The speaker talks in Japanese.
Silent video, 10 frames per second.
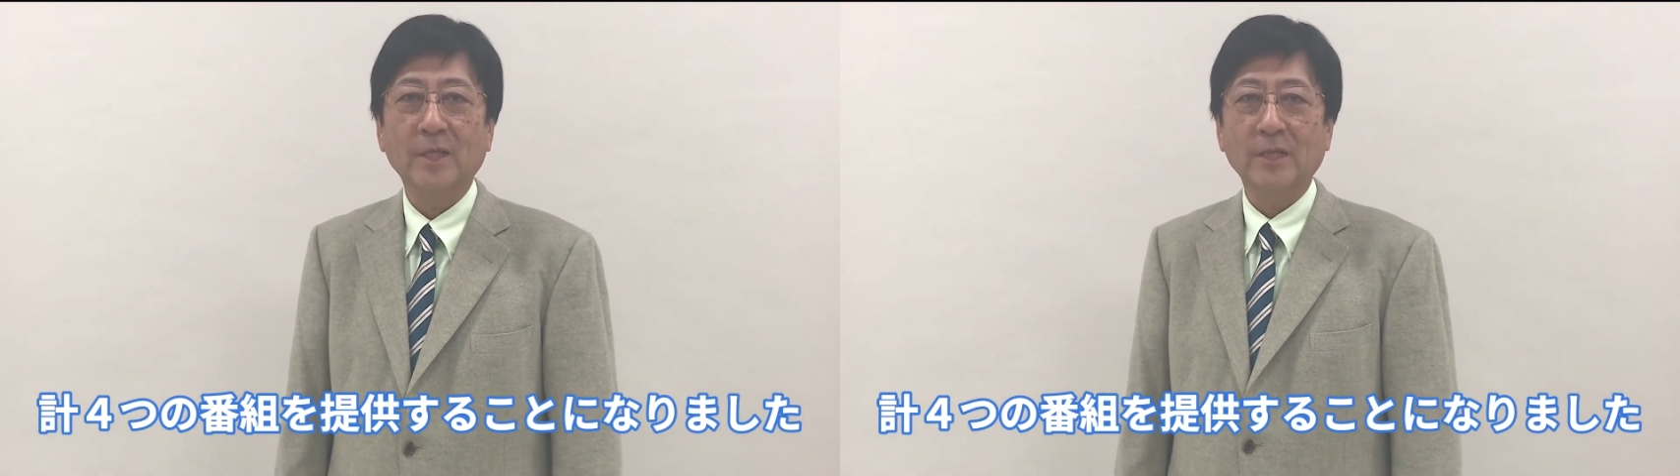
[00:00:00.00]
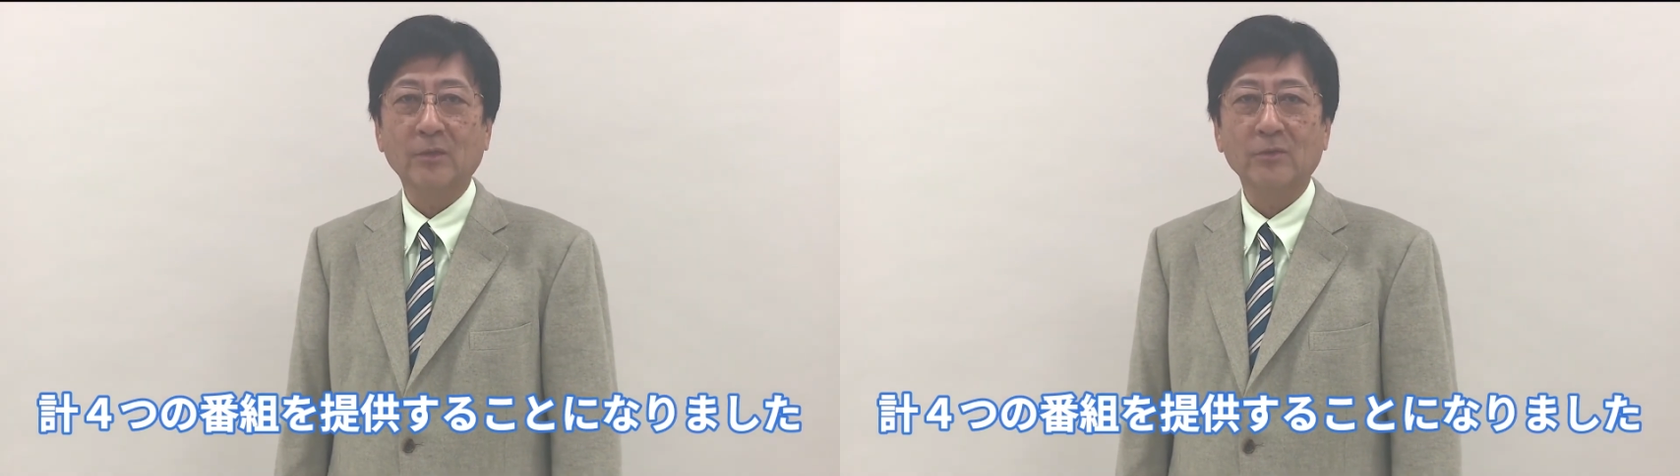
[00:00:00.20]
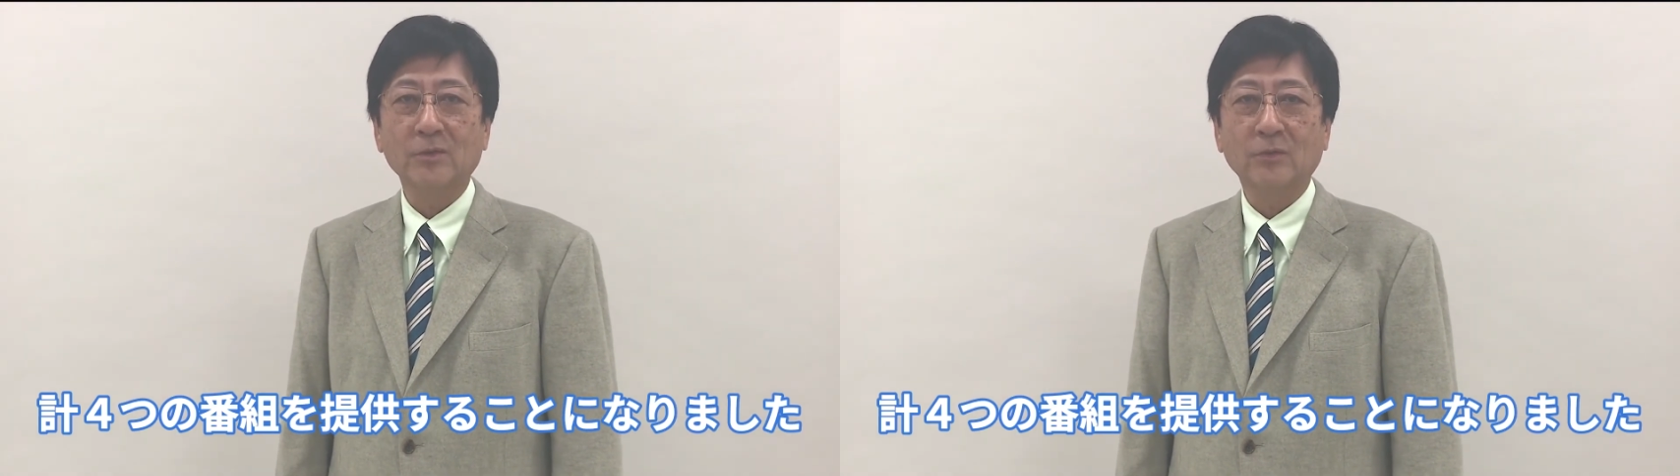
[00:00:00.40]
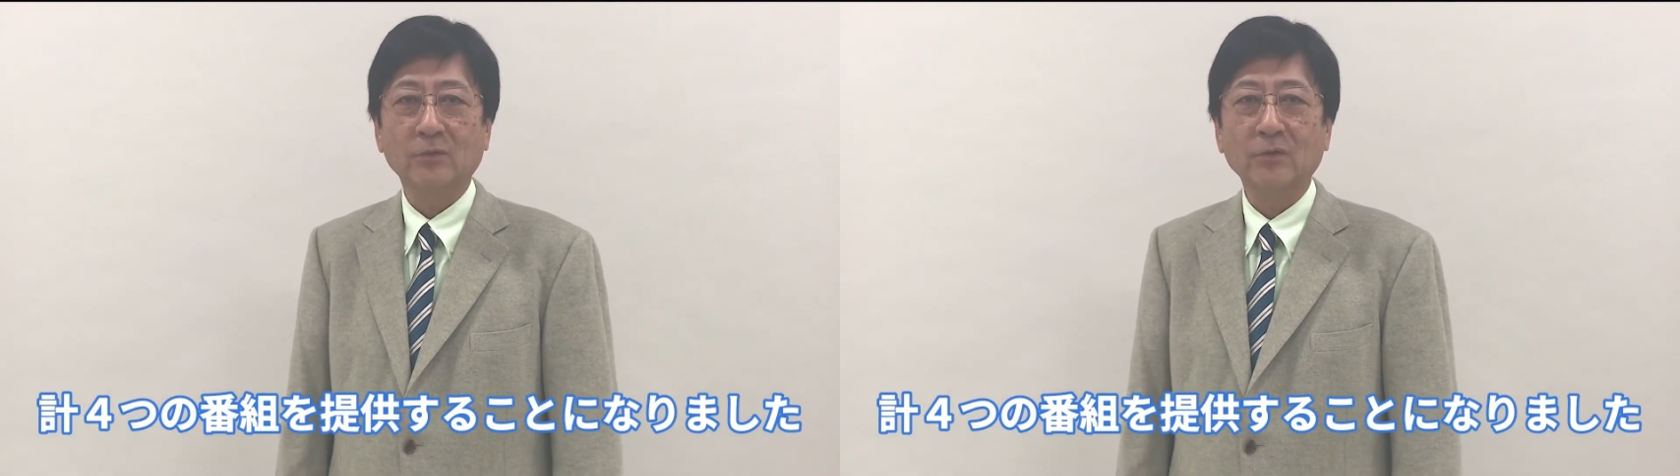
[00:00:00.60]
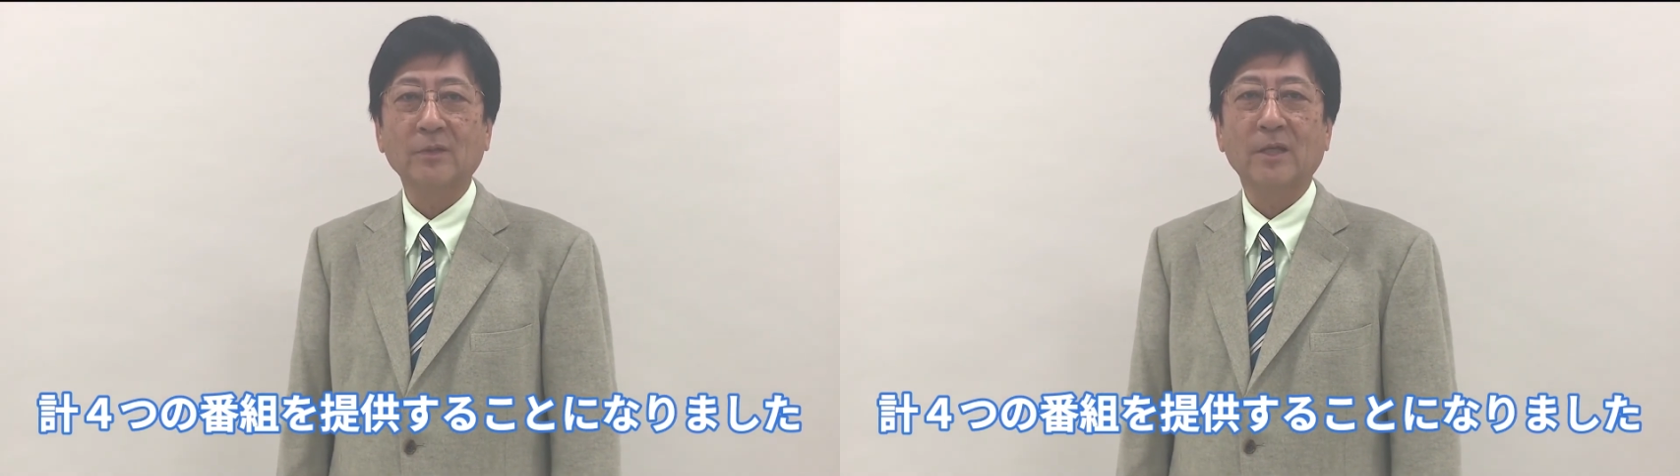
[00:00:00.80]
提供する
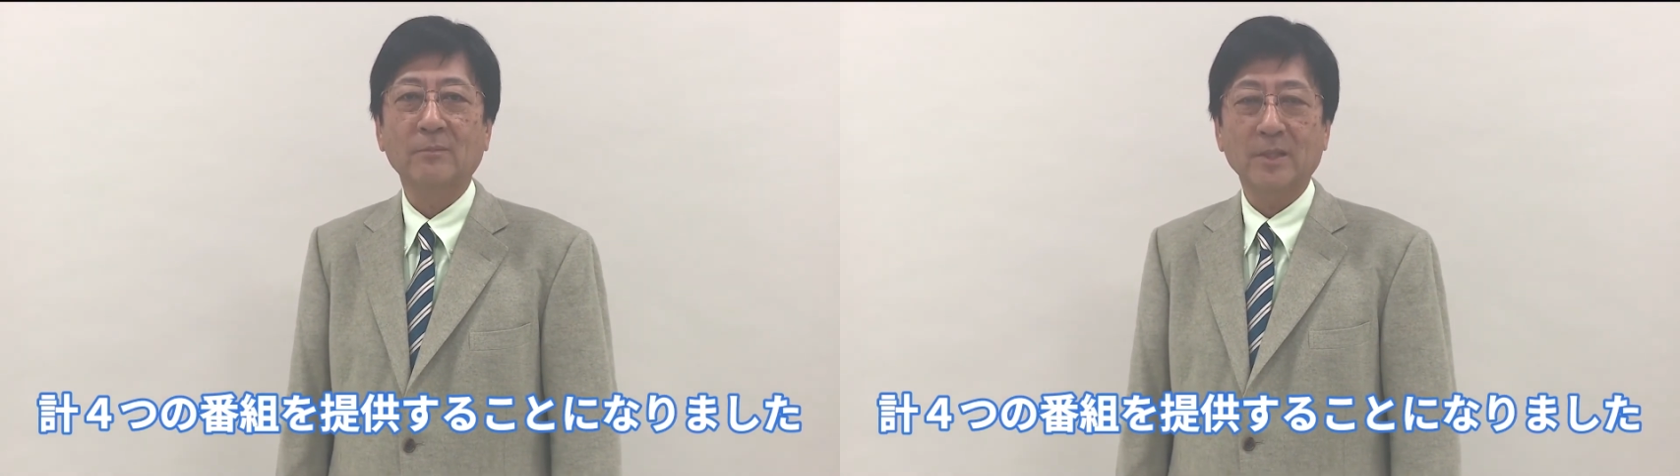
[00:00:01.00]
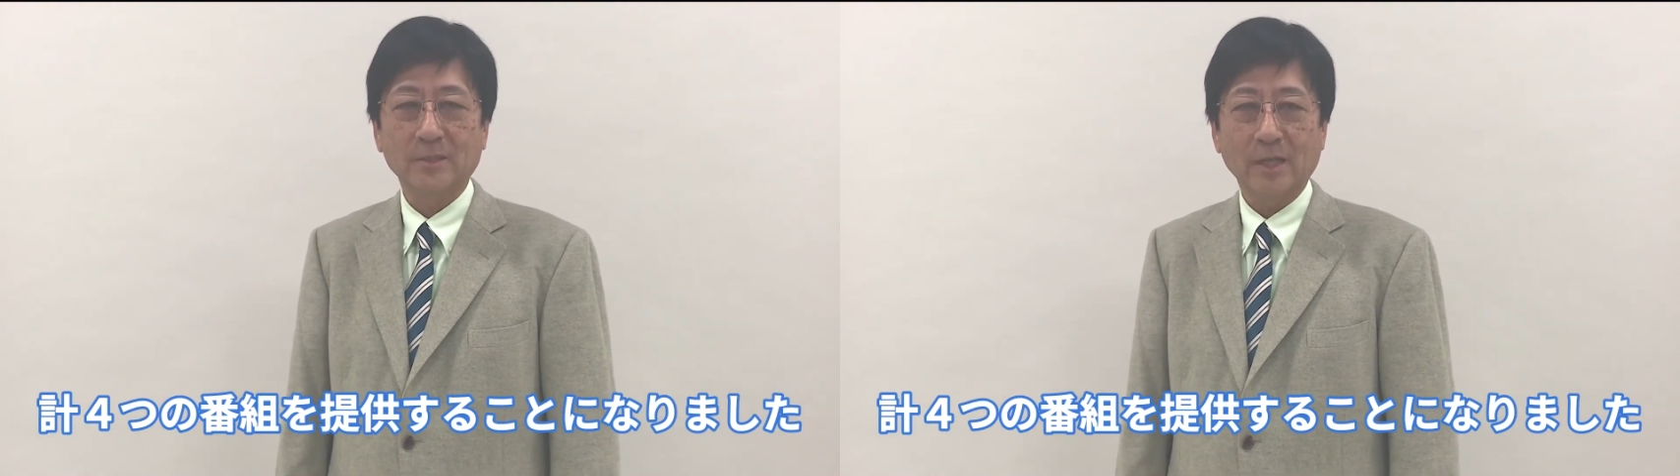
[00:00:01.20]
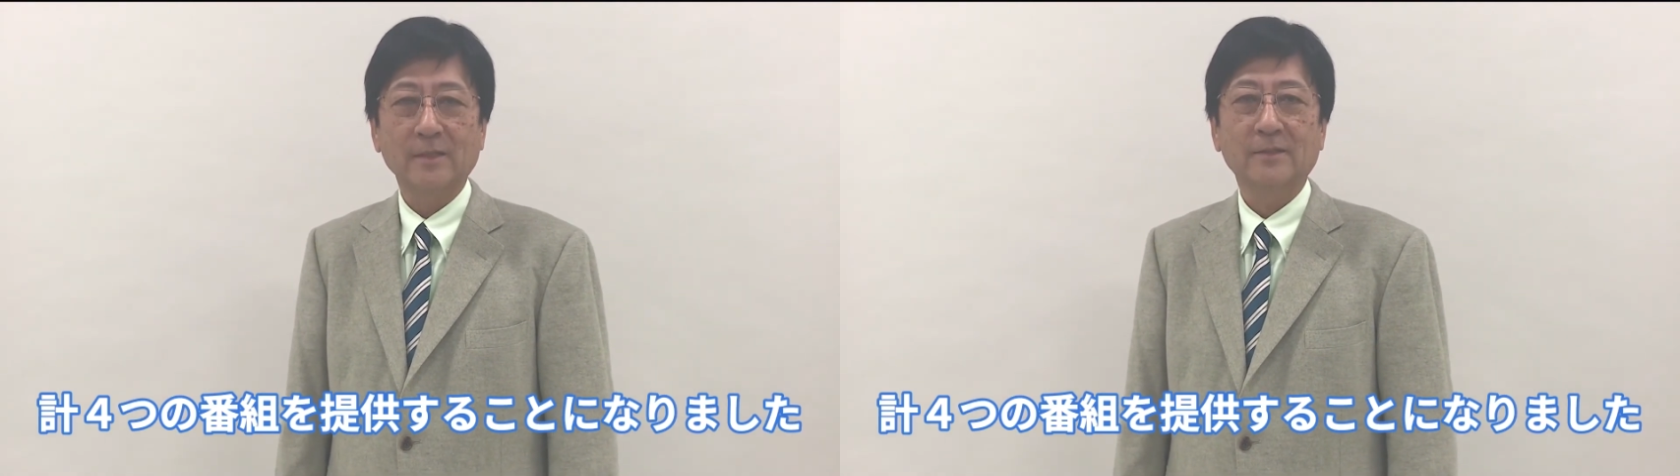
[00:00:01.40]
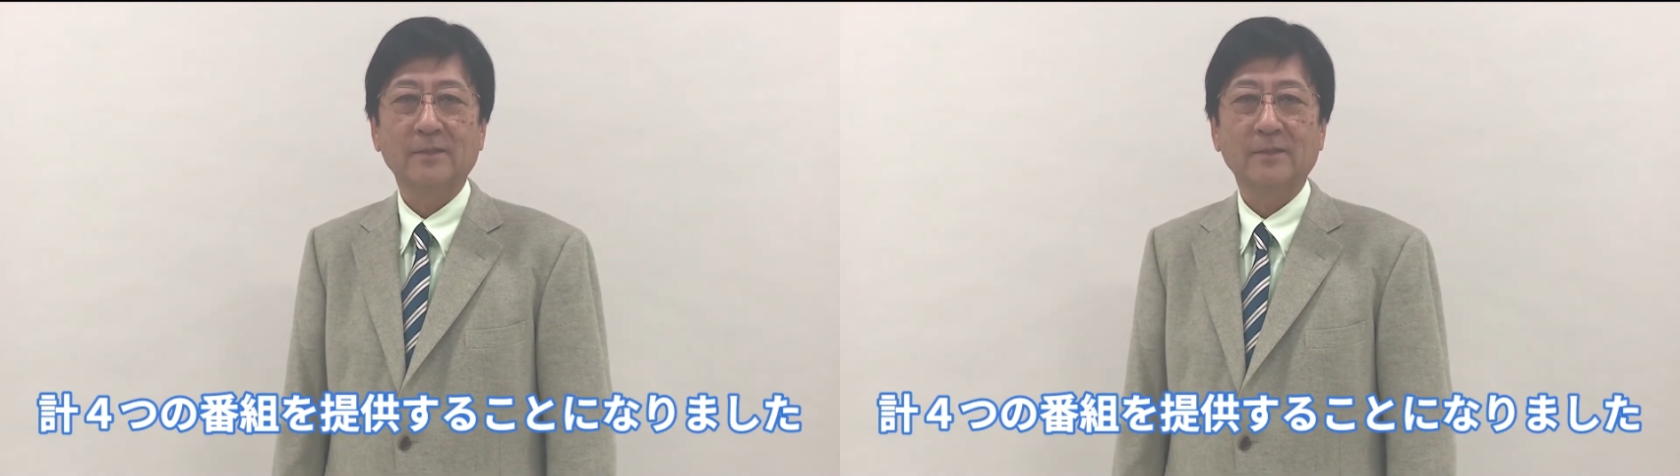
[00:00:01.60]
ことになりました